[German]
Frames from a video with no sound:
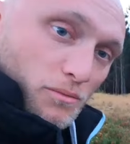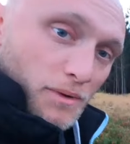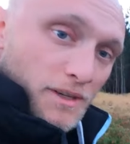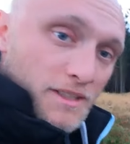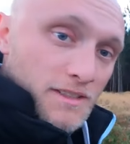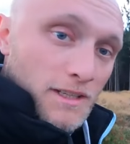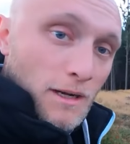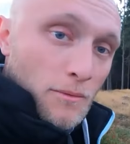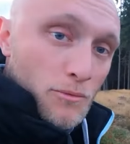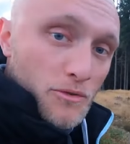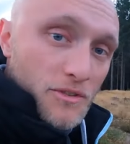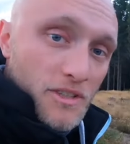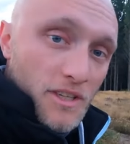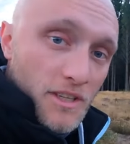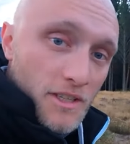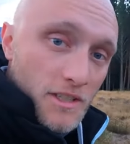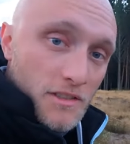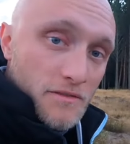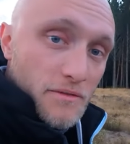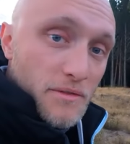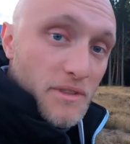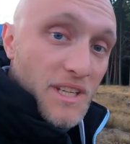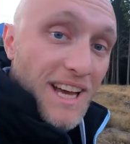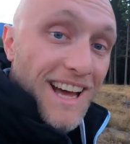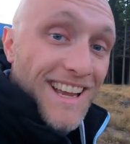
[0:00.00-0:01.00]
meine Damen und Herren,
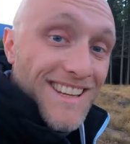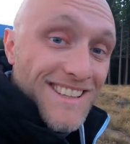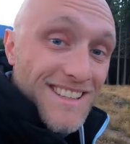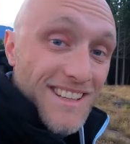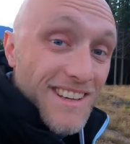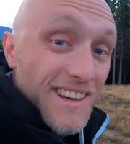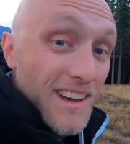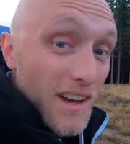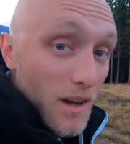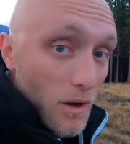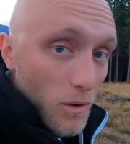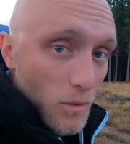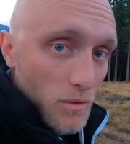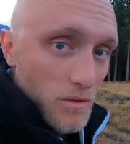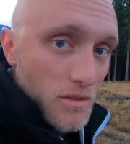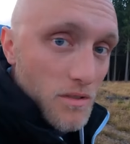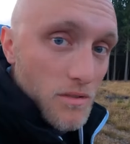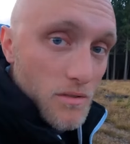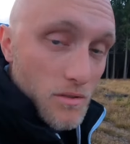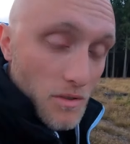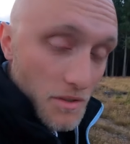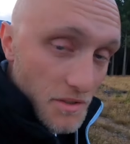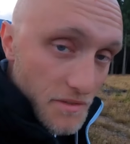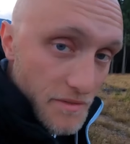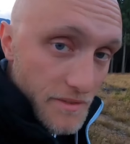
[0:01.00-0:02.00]
jetzt wird angeraut,
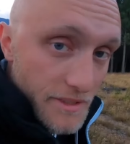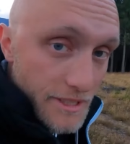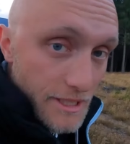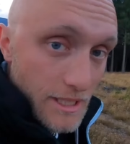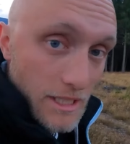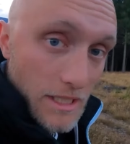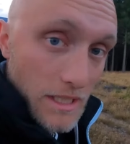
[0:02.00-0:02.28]
sonst wird die